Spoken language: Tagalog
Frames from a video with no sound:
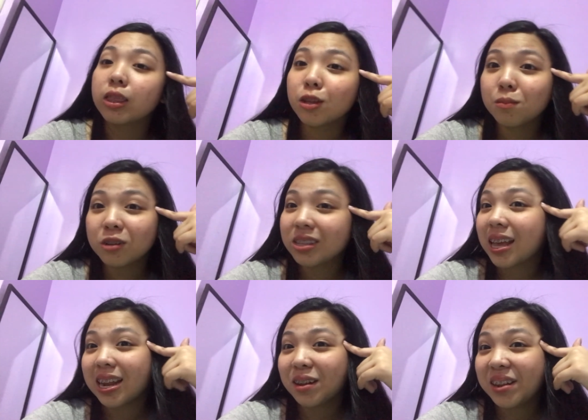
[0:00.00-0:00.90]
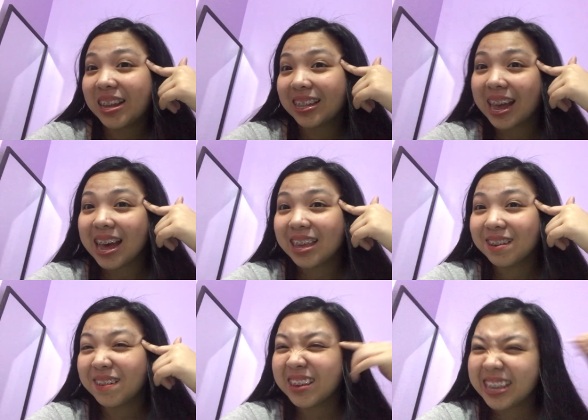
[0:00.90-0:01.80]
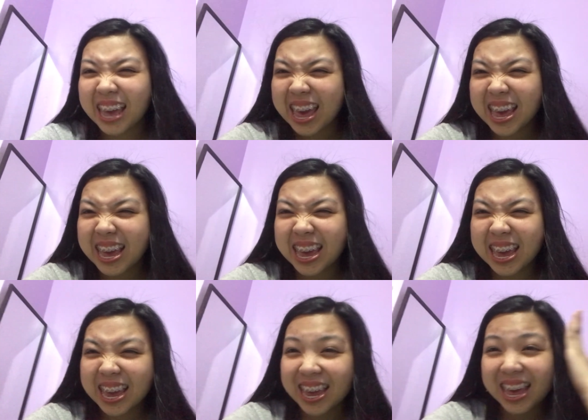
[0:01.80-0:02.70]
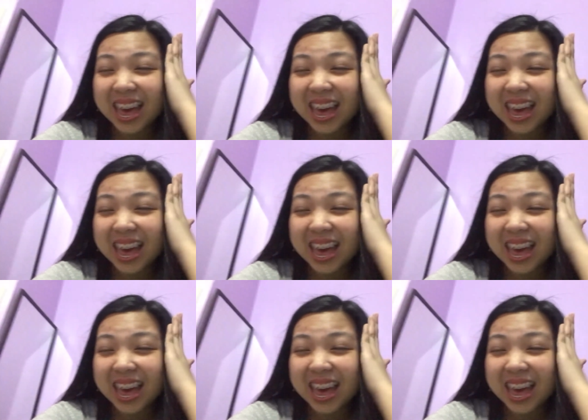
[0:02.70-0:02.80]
No more sana all na tayo. Yay!